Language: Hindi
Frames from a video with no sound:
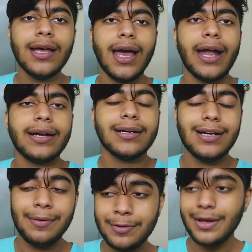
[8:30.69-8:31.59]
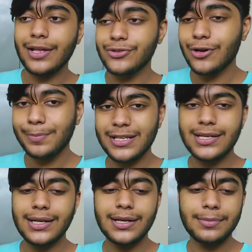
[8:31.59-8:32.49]
एंड uh, अभी मैं आ चुका हूँ पीजे
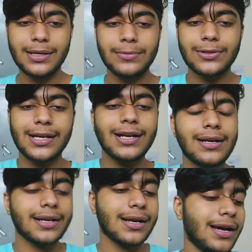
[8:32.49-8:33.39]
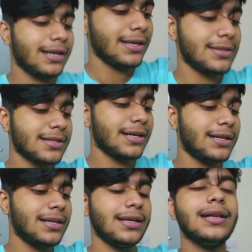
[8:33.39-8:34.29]
एंड अभी हम लोग निकल रहे खाने इट्स
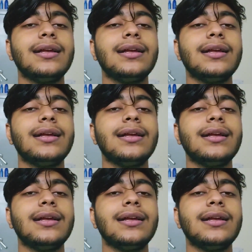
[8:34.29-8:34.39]
करेंटली